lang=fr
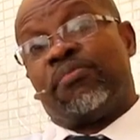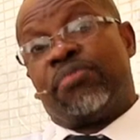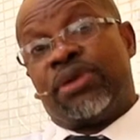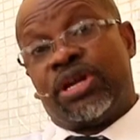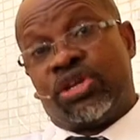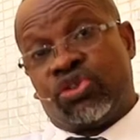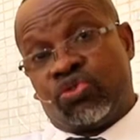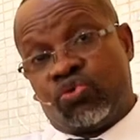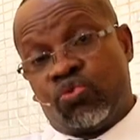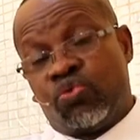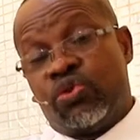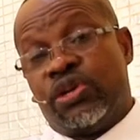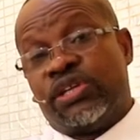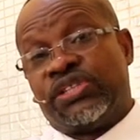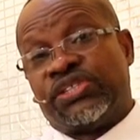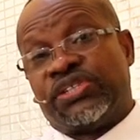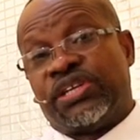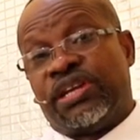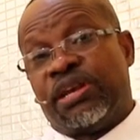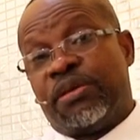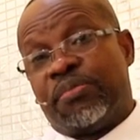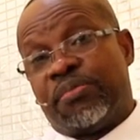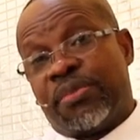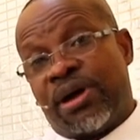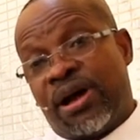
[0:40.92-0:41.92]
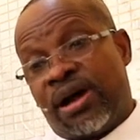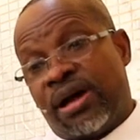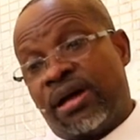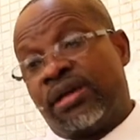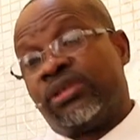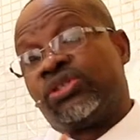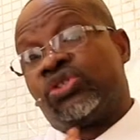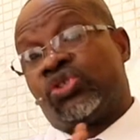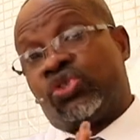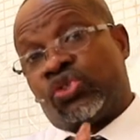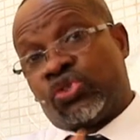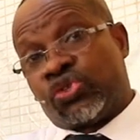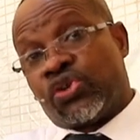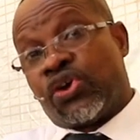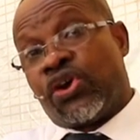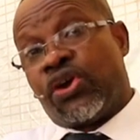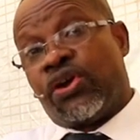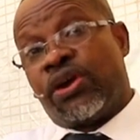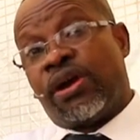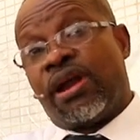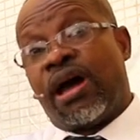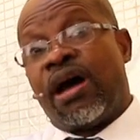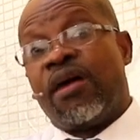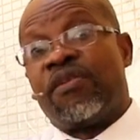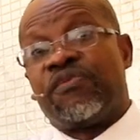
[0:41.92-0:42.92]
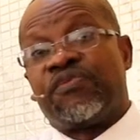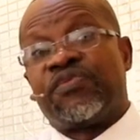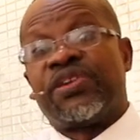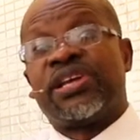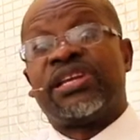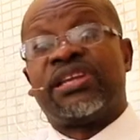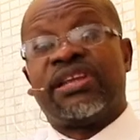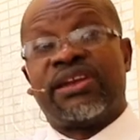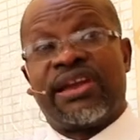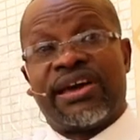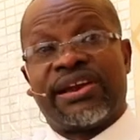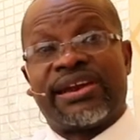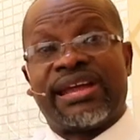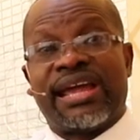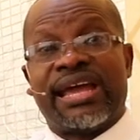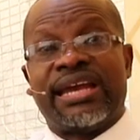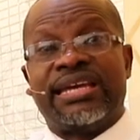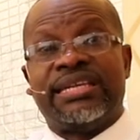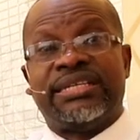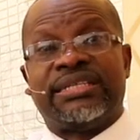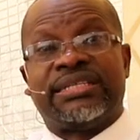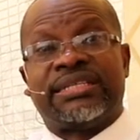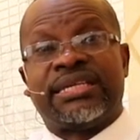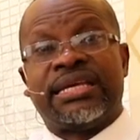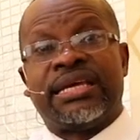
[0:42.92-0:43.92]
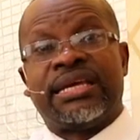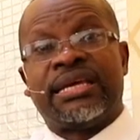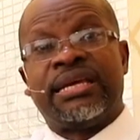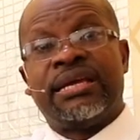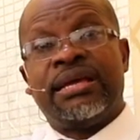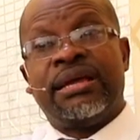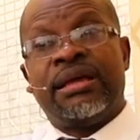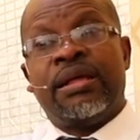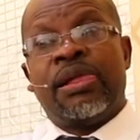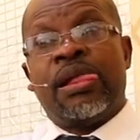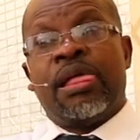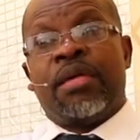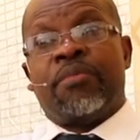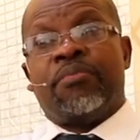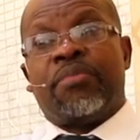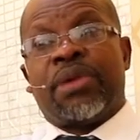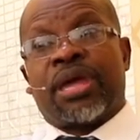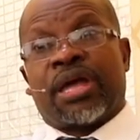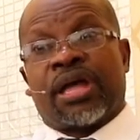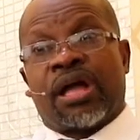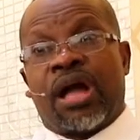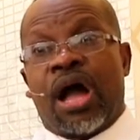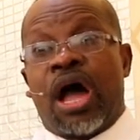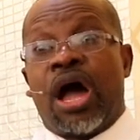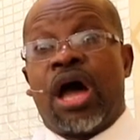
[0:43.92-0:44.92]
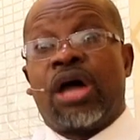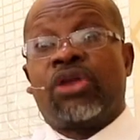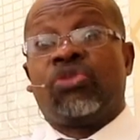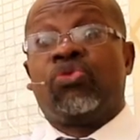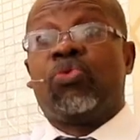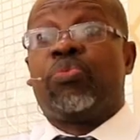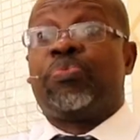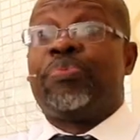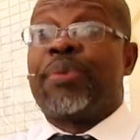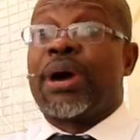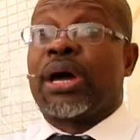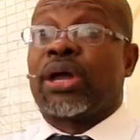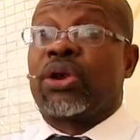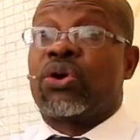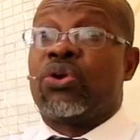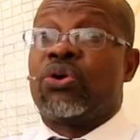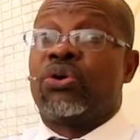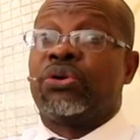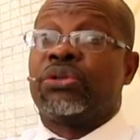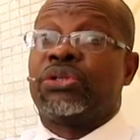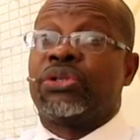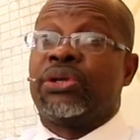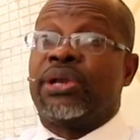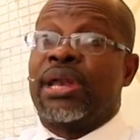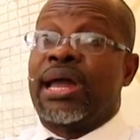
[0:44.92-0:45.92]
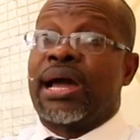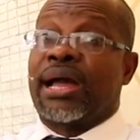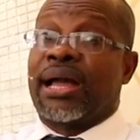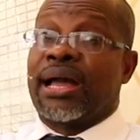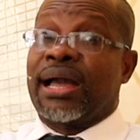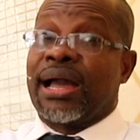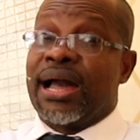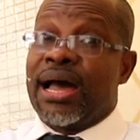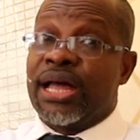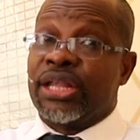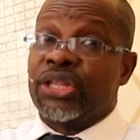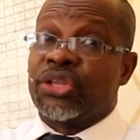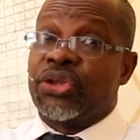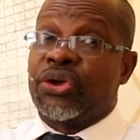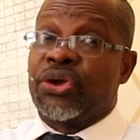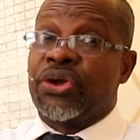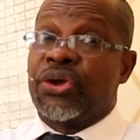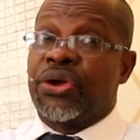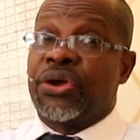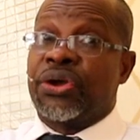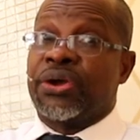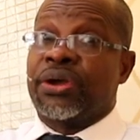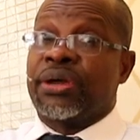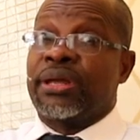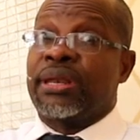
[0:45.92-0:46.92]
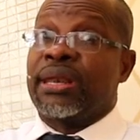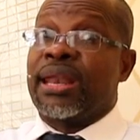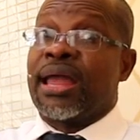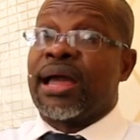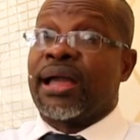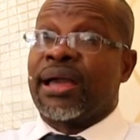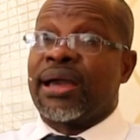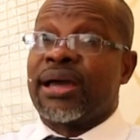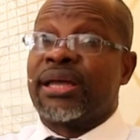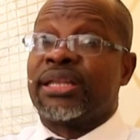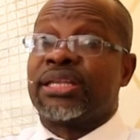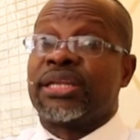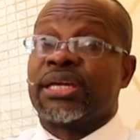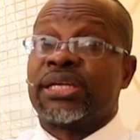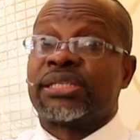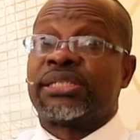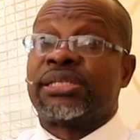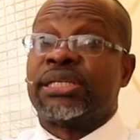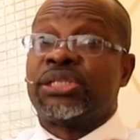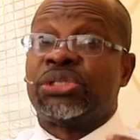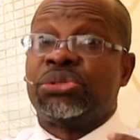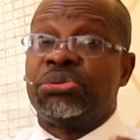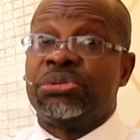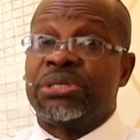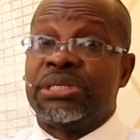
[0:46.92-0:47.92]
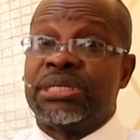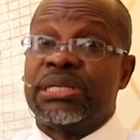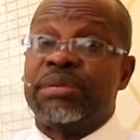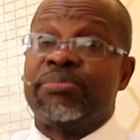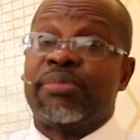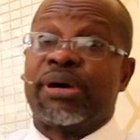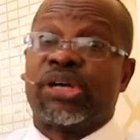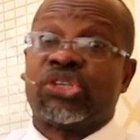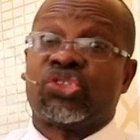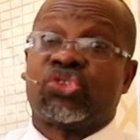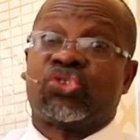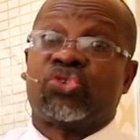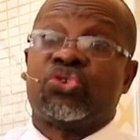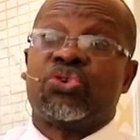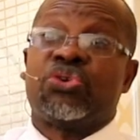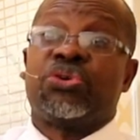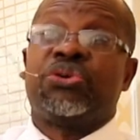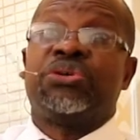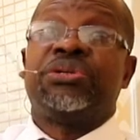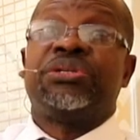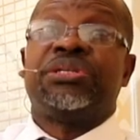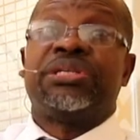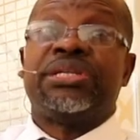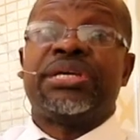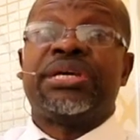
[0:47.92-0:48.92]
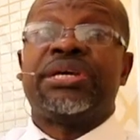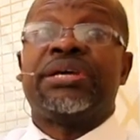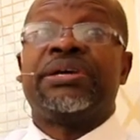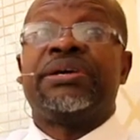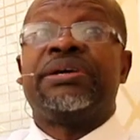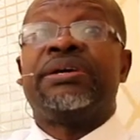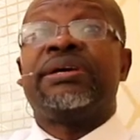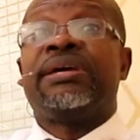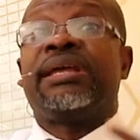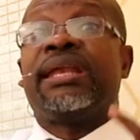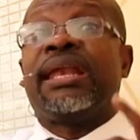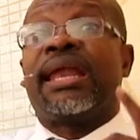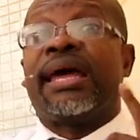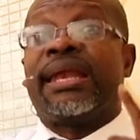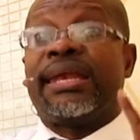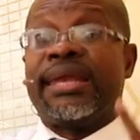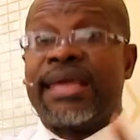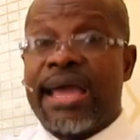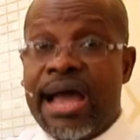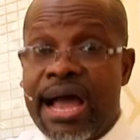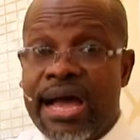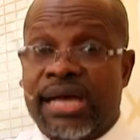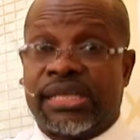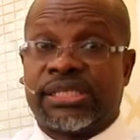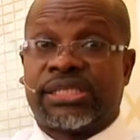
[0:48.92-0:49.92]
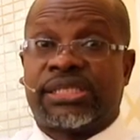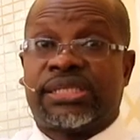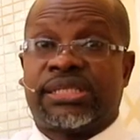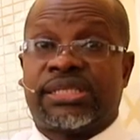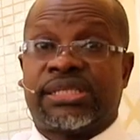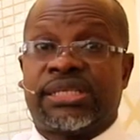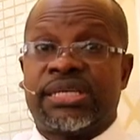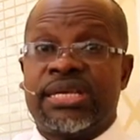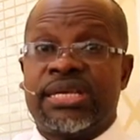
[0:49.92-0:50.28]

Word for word: tous les éléments seuls afin de la réaliser. Mais quand nous parlons de la grandeur, la grandeur, c'est une dimension de l'alliance.